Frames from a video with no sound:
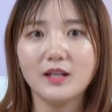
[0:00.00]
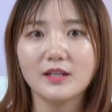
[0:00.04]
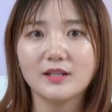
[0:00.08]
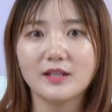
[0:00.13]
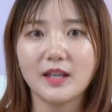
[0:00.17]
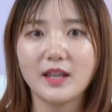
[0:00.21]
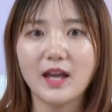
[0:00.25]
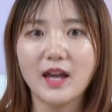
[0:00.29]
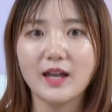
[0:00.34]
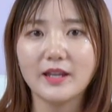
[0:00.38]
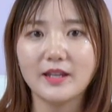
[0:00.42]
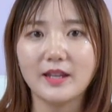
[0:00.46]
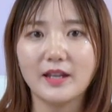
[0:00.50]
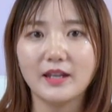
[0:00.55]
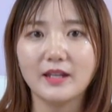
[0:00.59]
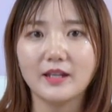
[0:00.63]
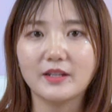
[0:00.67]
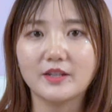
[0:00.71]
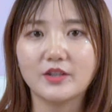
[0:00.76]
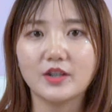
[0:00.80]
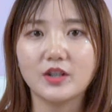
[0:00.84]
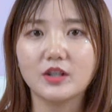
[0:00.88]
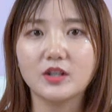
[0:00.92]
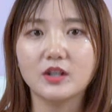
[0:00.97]
在她眼
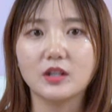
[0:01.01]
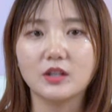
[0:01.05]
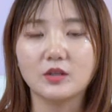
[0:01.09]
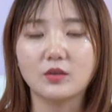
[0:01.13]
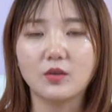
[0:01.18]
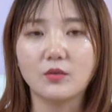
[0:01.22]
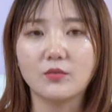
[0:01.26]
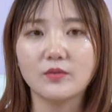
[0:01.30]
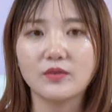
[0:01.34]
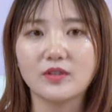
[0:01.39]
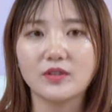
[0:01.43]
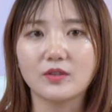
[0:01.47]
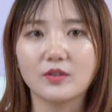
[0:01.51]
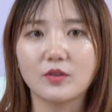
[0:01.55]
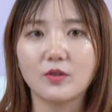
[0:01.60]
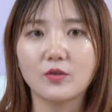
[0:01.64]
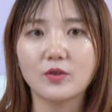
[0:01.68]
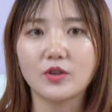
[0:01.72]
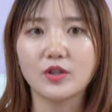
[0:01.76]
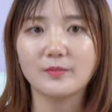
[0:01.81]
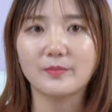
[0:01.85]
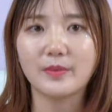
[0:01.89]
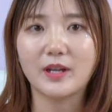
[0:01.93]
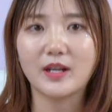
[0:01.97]
里，任何东西
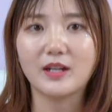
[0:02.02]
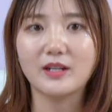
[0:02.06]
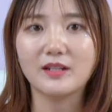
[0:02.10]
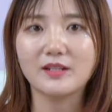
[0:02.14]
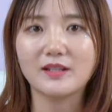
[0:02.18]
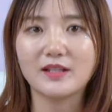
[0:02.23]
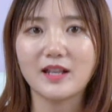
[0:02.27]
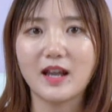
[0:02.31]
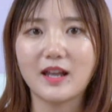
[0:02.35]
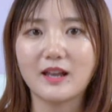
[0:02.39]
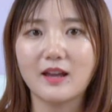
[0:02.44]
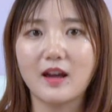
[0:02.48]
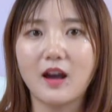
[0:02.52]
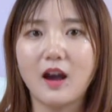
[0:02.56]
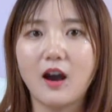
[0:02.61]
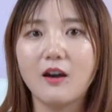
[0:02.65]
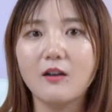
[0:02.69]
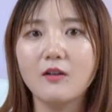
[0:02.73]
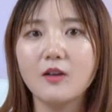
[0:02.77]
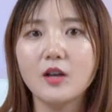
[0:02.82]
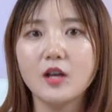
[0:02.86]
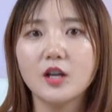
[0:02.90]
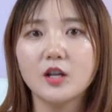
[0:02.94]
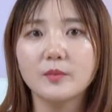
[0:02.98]
都是别人家的
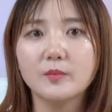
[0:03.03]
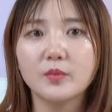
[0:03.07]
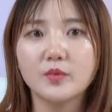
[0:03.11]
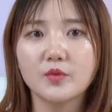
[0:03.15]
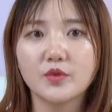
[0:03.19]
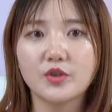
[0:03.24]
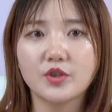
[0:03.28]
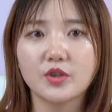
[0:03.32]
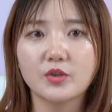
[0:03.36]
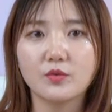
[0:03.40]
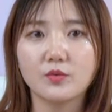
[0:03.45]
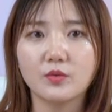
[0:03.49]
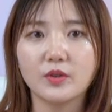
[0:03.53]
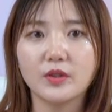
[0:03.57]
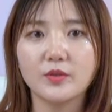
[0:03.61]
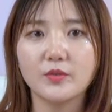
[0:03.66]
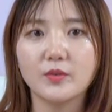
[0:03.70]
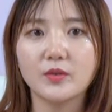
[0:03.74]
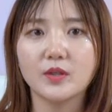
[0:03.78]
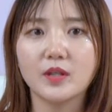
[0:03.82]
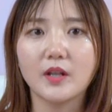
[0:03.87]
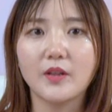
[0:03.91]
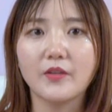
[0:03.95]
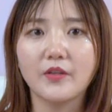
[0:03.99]
好。不知足的
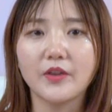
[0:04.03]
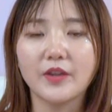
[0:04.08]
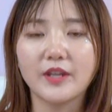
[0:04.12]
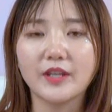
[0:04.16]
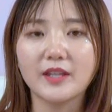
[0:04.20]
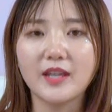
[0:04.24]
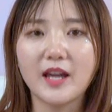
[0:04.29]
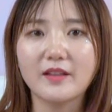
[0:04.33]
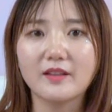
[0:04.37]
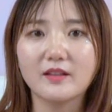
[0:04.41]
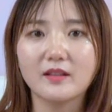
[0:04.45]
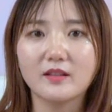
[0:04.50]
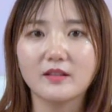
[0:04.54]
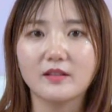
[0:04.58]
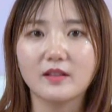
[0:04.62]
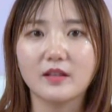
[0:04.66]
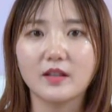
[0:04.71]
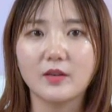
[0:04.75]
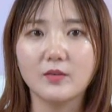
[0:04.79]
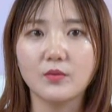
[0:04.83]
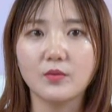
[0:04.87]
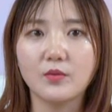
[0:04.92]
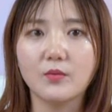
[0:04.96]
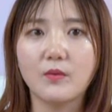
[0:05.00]
女人，一旦自己
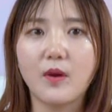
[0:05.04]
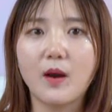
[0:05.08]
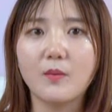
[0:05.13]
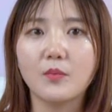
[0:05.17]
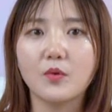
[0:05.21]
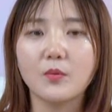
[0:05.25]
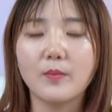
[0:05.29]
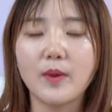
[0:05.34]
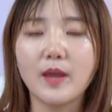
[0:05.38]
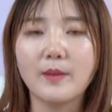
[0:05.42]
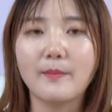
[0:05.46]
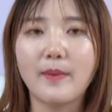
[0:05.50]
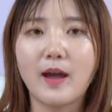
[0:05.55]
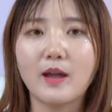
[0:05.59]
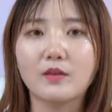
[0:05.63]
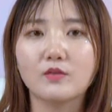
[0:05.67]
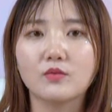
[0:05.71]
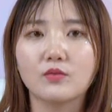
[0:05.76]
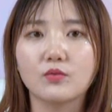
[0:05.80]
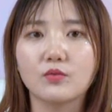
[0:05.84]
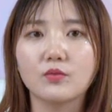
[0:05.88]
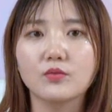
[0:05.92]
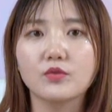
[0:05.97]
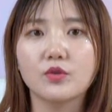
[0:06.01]
的欲望不被满
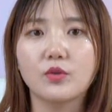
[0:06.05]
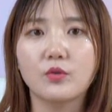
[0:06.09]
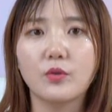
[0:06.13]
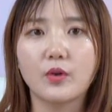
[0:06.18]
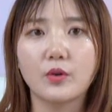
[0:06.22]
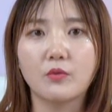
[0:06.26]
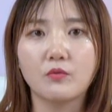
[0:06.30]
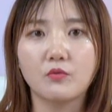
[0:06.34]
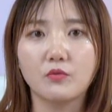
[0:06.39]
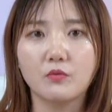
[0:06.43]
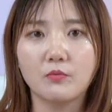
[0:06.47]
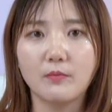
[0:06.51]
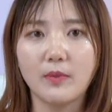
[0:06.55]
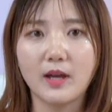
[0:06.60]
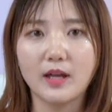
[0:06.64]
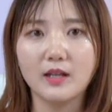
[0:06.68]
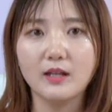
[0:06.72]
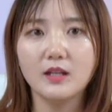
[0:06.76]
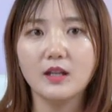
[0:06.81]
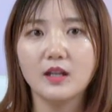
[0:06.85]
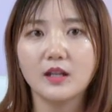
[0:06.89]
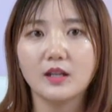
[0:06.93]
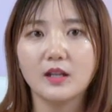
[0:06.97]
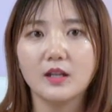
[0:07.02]
足，就会苦闷。
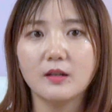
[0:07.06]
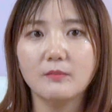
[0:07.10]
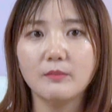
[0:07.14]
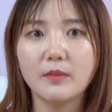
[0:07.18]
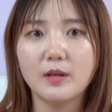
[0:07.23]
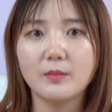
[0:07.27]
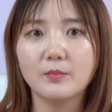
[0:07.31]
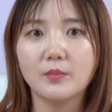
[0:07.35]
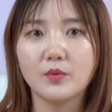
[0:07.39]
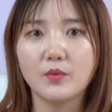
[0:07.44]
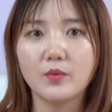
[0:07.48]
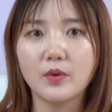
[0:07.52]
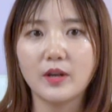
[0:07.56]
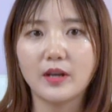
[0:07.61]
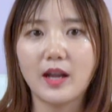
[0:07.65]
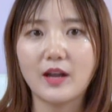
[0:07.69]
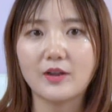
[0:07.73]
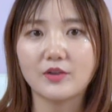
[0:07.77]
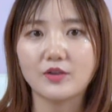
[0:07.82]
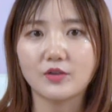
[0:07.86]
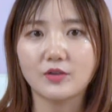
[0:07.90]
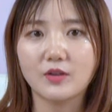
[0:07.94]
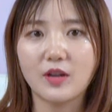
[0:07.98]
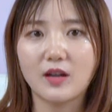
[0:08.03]
根本不会
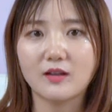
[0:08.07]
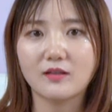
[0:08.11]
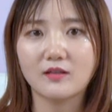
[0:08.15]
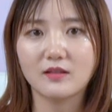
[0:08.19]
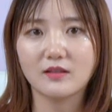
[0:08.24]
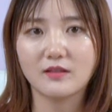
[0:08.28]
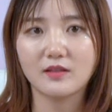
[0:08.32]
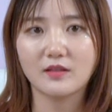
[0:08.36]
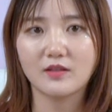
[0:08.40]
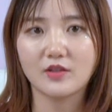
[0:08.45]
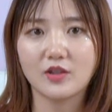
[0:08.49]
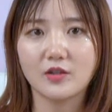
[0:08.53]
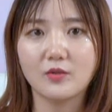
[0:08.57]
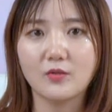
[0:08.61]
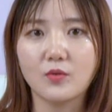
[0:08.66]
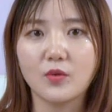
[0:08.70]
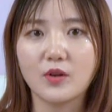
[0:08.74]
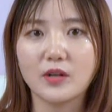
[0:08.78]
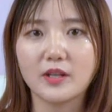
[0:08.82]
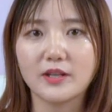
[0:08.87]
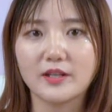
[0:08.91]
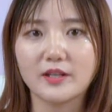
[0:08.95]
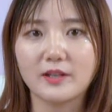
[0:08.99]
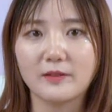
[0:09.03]
感受到自己生
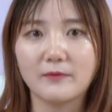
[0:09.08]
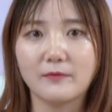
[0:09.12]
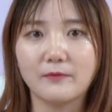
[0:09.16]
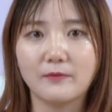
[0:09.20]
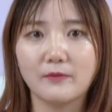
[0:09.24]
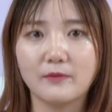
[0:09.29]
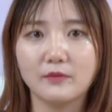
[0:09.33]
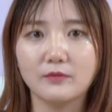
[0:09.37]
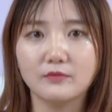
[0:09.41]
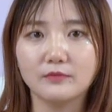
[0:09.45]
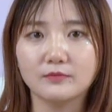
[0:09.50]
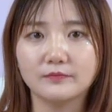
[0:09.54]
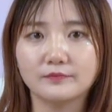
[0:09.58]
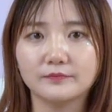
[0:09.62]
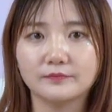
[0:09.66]
活的幸福。